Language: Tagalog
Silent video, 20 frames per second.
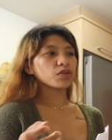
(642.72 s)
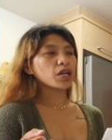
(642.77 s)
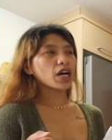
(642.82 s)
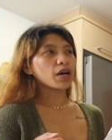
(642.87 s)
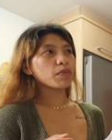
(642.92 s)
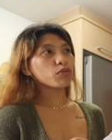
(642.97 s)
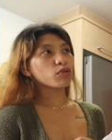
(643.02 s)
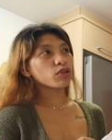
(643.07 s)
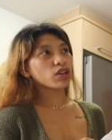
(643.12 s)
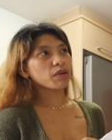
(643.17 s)

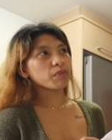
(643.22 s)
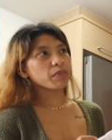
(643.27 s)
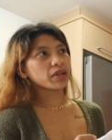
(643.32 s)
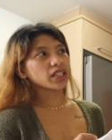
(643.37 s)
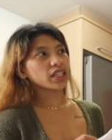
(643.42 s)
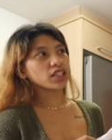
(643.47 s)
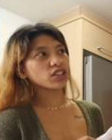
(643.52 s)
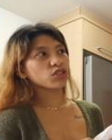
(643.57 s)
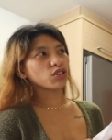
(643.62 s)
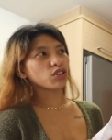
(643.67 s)
uh, mura ba
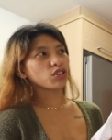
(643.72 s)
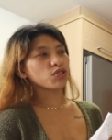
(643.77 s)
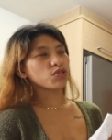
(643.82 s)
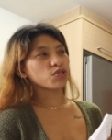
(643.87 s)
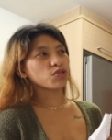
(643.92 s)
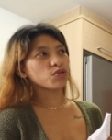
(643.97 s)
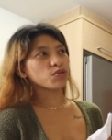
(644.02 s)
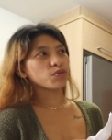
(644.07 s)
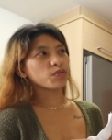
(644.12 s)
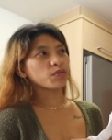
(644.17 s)
dito yung
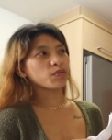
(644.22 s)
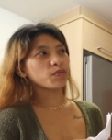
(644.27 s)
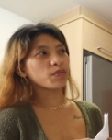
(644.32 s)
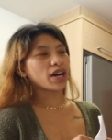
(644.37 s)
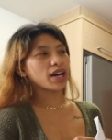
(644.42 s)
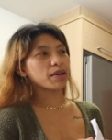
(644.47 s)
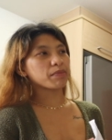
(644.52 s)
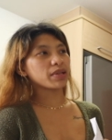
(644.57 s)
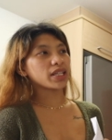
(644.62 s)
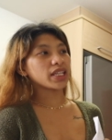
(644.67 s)

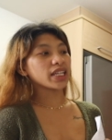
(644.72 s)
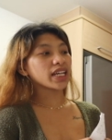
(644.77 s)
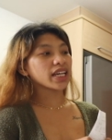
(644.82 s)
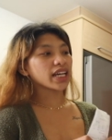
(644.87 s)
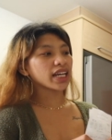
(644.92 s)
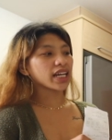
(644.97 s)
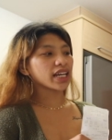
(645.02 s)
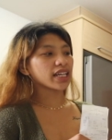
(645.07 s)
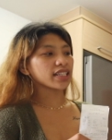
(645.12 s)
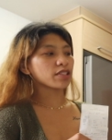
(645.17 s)
mga
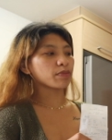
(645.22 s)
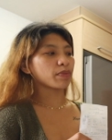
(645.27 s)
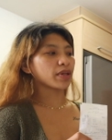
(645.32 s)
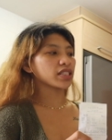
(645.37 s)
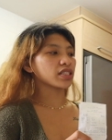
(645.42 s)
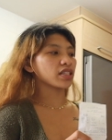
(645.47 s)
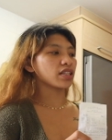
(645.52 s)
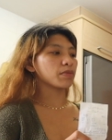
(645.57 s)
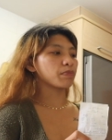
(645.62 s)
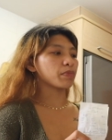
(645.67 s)
bilihin,
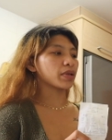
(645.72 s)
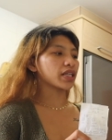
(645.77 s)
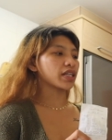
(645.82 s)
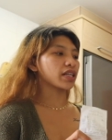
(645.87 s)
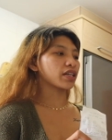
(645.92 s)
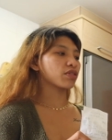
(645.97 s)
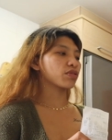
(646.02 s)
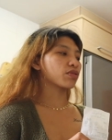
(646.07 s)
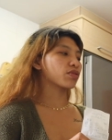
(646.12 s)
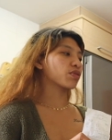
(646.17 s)
especially pag
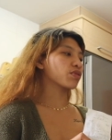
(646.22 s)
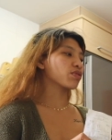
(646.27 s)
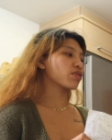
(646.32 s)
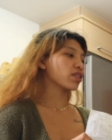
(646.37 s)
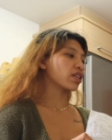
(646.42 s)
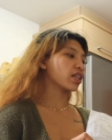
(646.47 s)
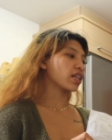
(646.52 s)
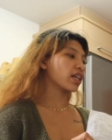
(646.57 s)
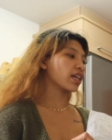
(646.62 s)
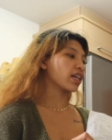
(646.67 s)

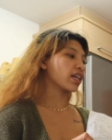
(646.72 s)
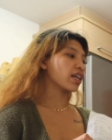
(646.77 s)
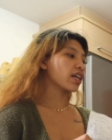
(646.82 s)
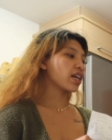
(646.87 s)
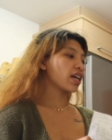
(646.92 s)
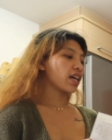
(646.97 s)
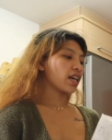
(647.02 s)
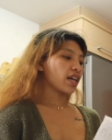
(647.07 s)
nag-grocery.